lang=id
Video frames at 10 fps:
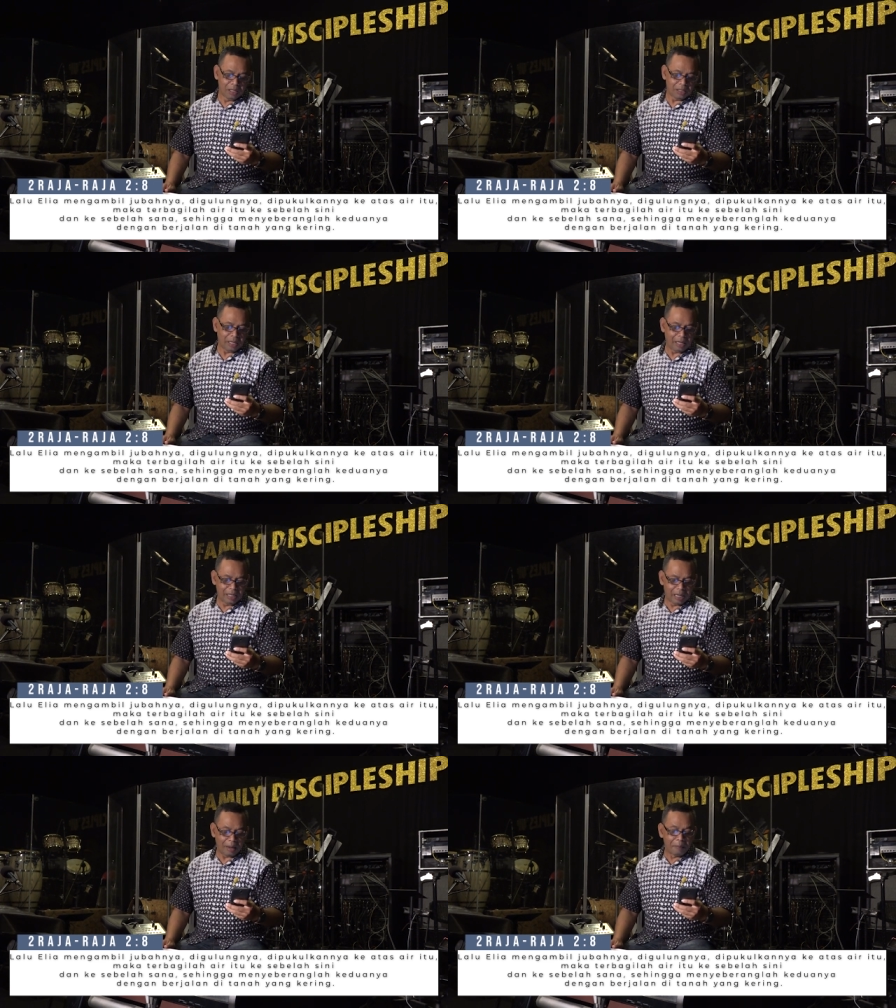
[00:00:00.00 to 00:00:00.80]

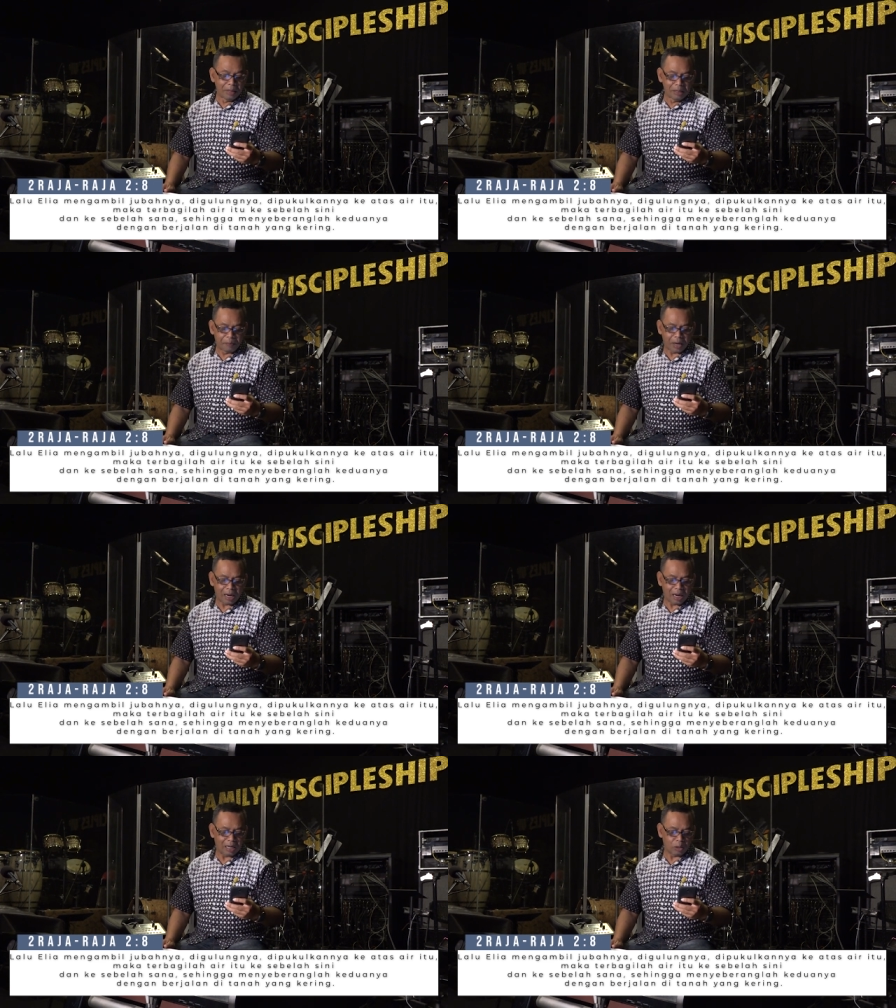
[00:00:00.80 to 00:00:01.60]
sehingga
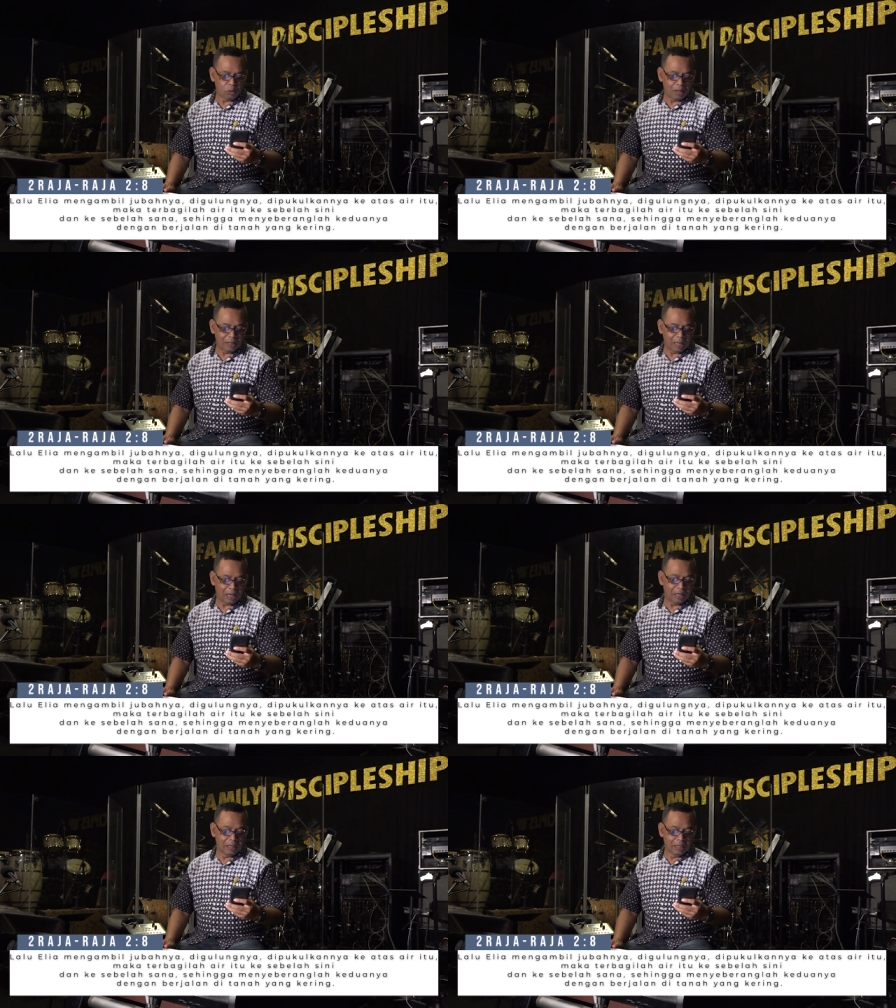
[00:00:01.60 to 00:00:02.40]
menyeberanglah
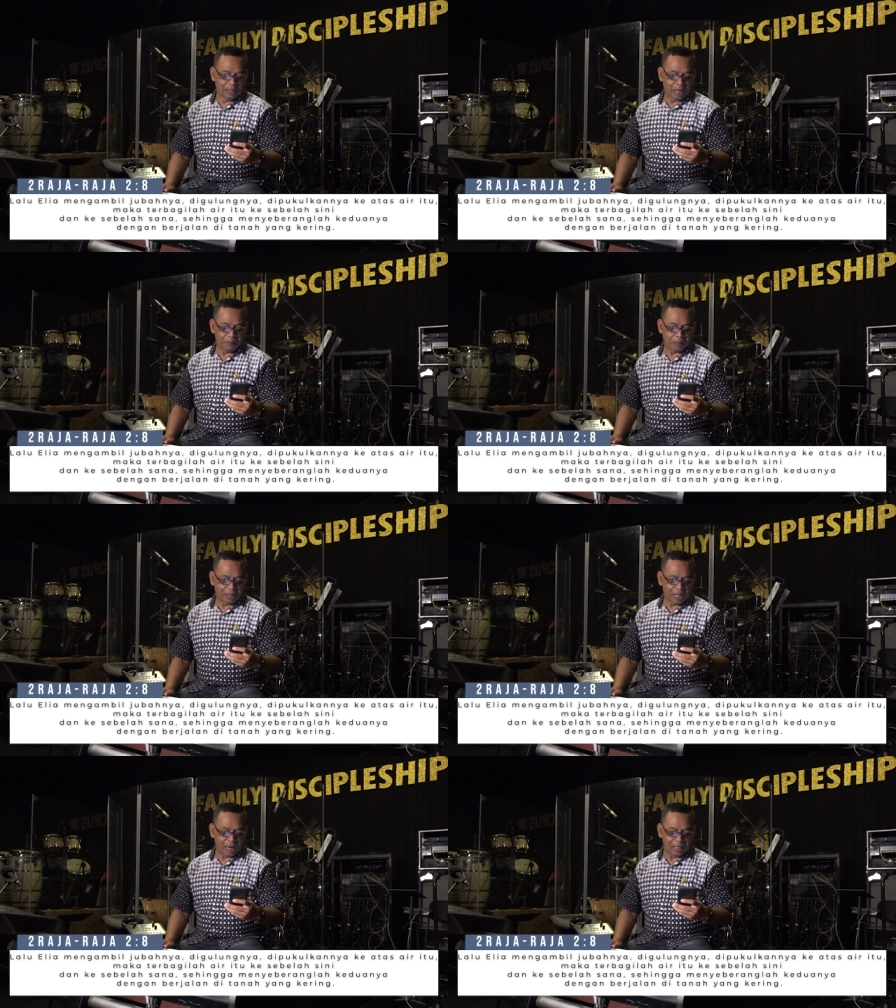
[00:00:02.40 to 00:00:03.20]
keduanya dengan
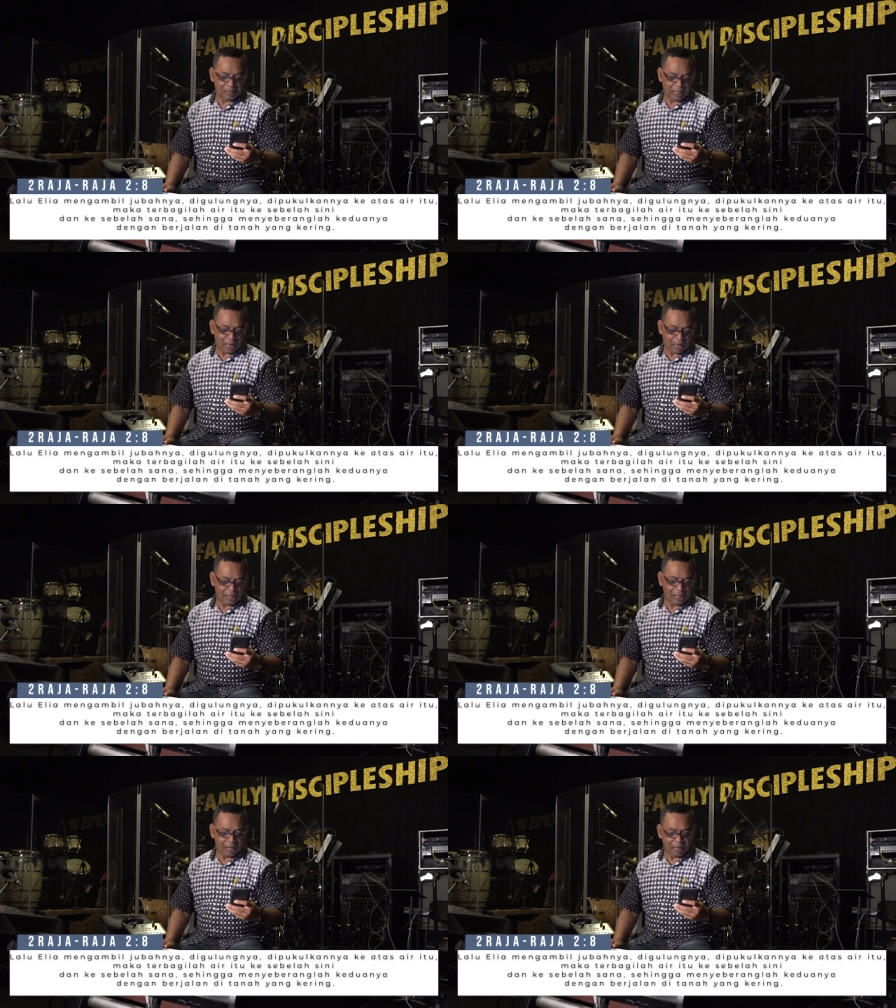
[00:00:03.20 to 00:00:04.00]
berjalan di tanah
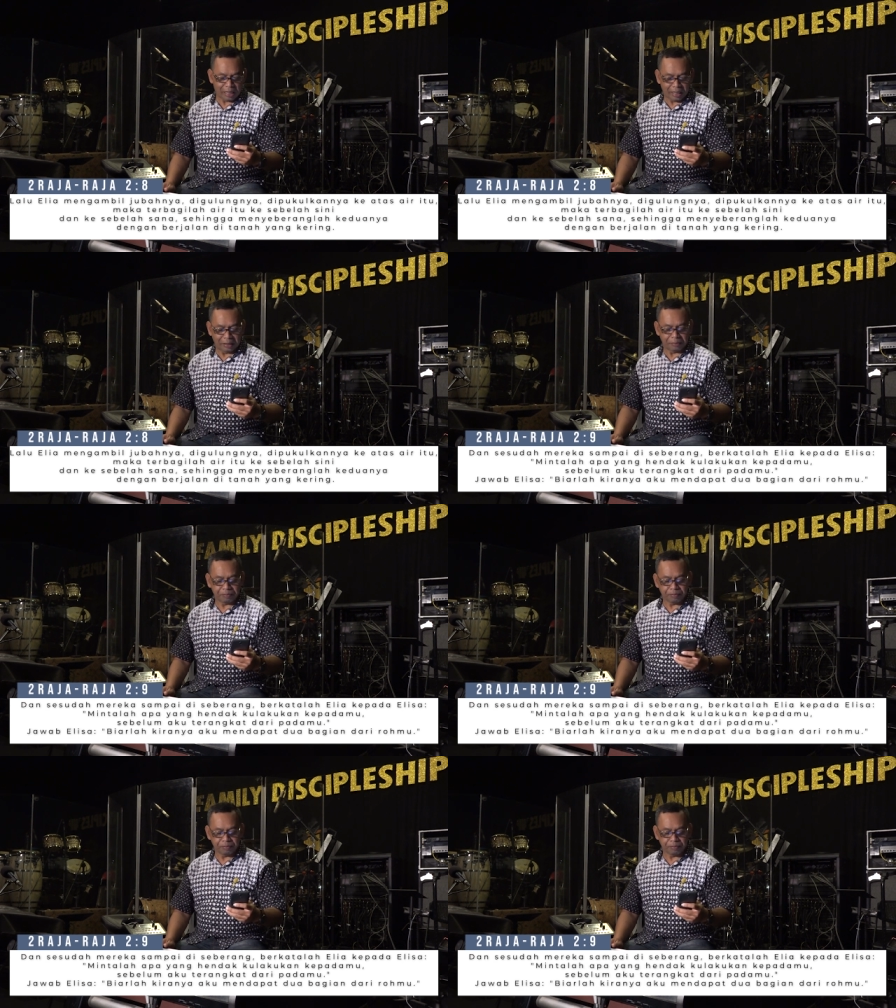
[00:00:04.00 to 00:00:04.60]
yang kering.